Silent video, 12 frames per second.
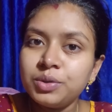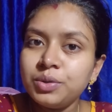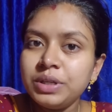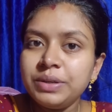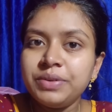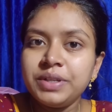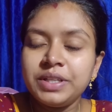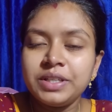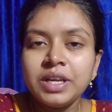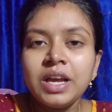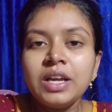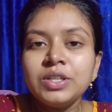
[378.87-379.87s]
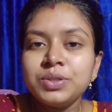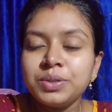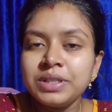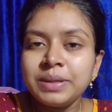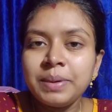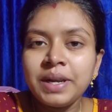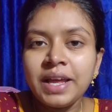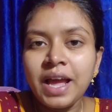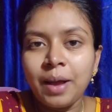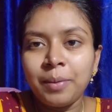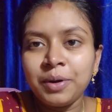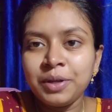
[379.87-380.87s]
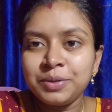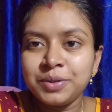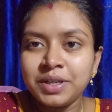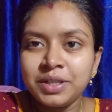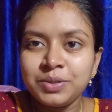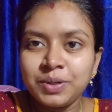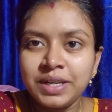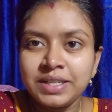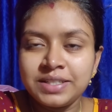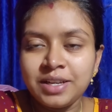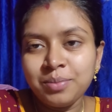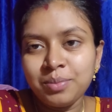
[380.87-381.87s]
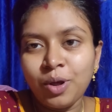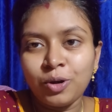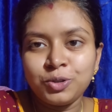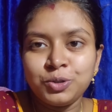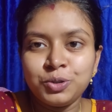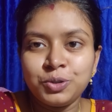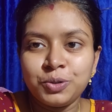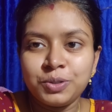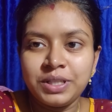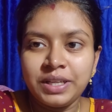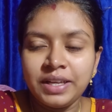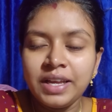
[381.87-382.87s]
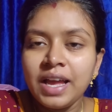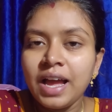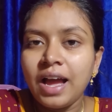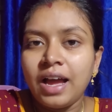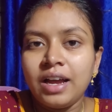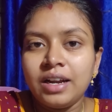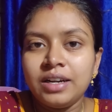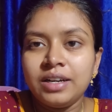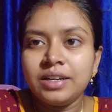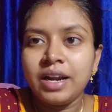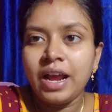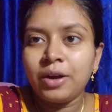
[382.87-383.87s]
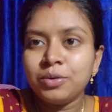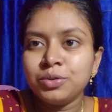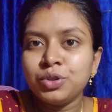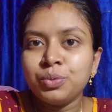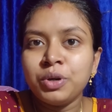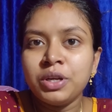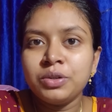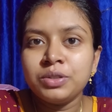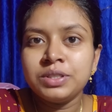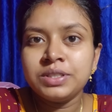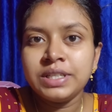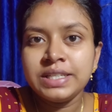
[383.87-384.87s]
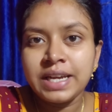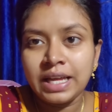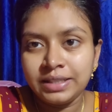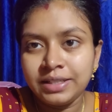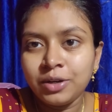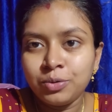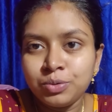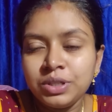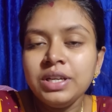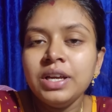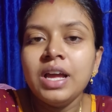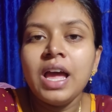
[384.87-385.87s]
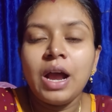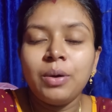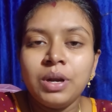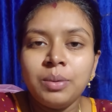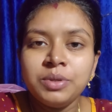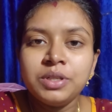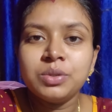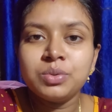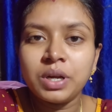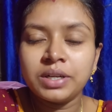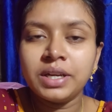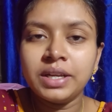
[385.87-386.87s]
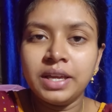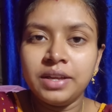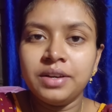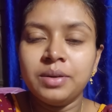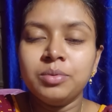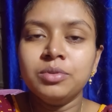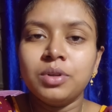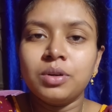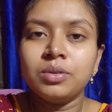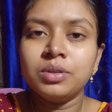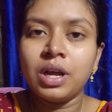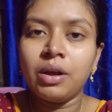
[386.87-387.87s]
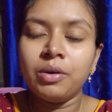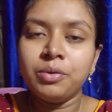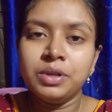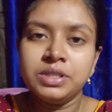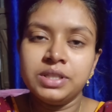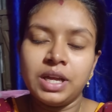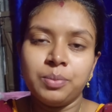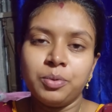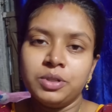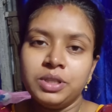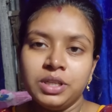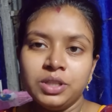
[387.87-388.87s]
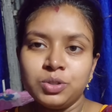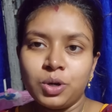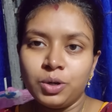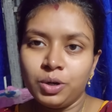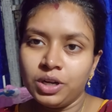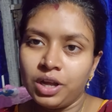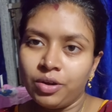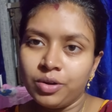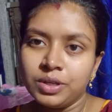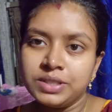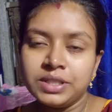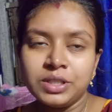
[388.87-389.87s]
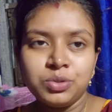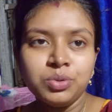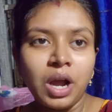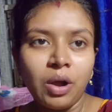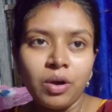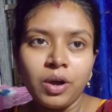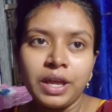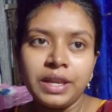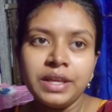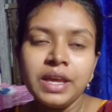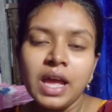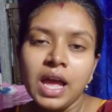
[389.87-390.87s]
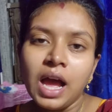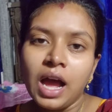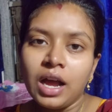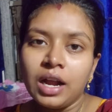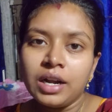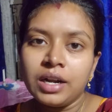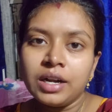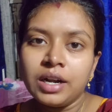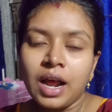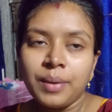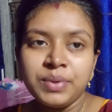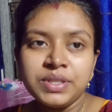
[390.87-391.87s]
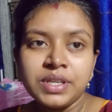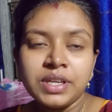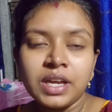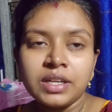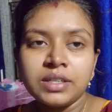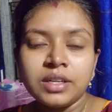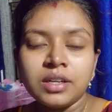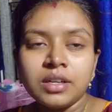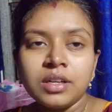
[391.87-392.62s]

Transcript: গুড ইভিনিং সন্ধেবেলায় আবারও একটুখানি চলে আসলাম ব্লগ শ্যুট করতে আর এখন সময় হচ্ছে সাতটা কুড়ি এখন আমি কিছু একটা খেয়ে নেব তখন খাওয়া হয়েছে তারপর থেকে জল ঢল খাওয়া হয়েছে কিছু খাওয়া হয়নি আর আমি যেই একটা